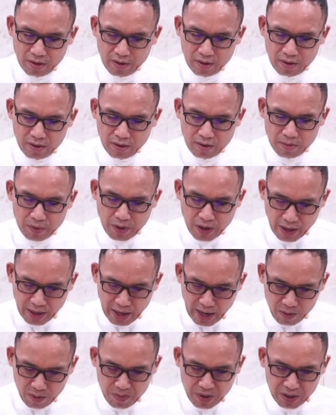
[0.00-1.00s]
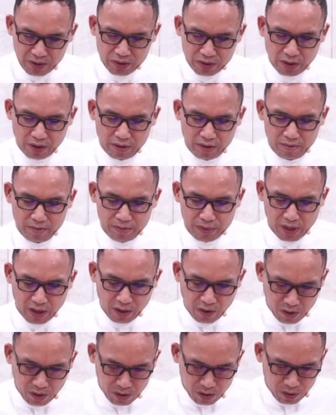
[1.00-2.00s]
เพื่อข่าวประเสริฐเพื่อค
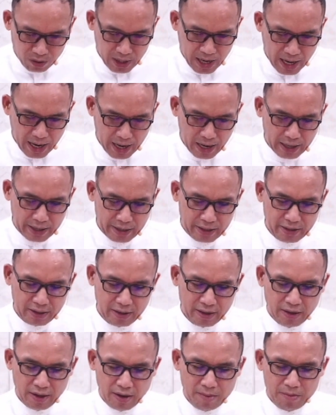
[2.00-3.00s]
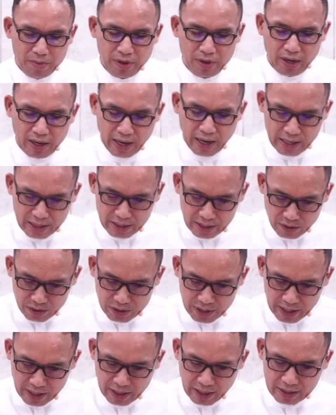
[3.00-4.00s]
นหลงหาย เพื่อการเยียวยา
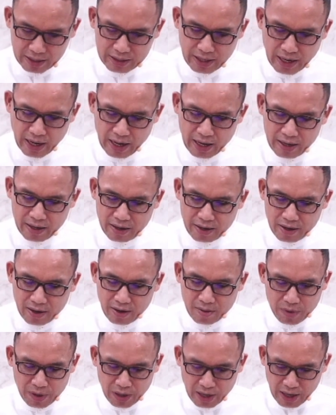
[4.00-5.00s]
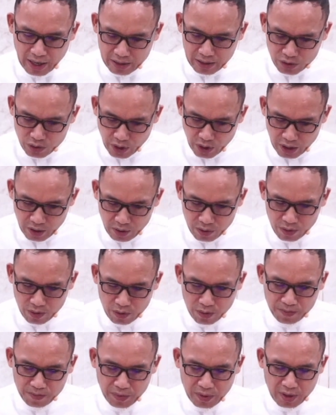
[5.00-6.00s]
รักษาเพื่อการช่วยกู้
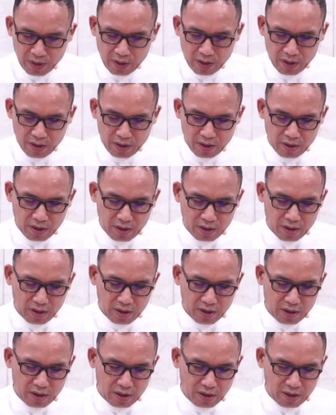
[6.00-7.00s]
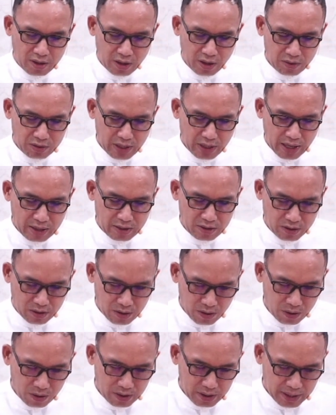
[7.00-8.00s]
เราจะถืออ
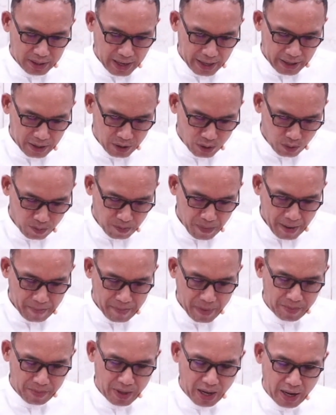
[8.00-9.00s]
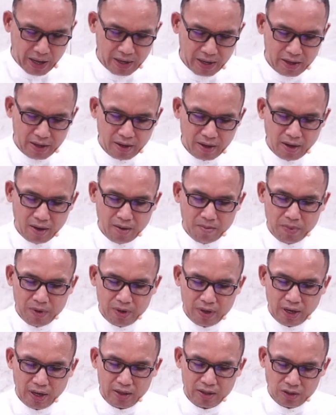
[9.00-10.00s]
ดในรูปแบบแบบไหน เพื่อ
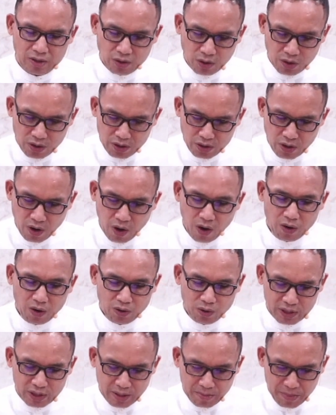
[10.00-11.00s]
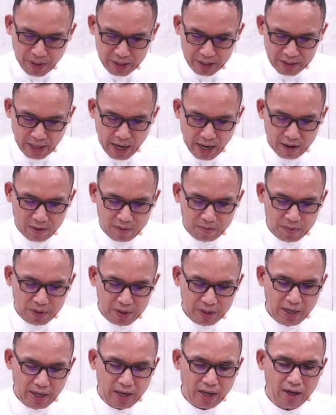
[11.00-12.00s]
จดจ่ออยู่ที่พระเจ้า เพื่
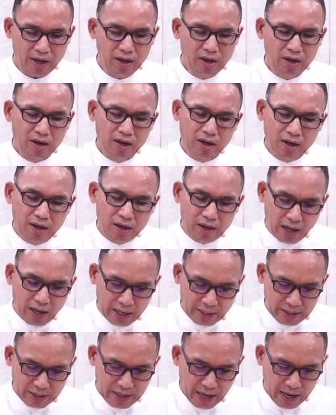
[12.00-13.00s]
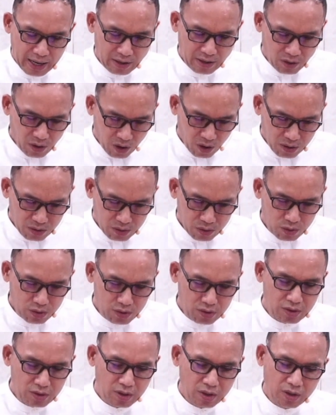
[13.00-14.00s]
ออธิษฐานร้องทุน
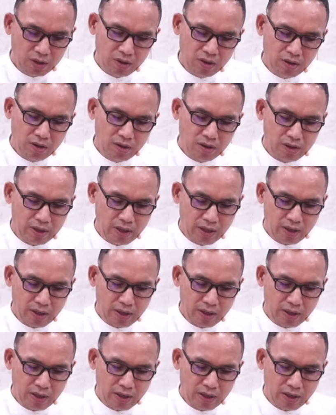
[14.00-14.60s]
นะ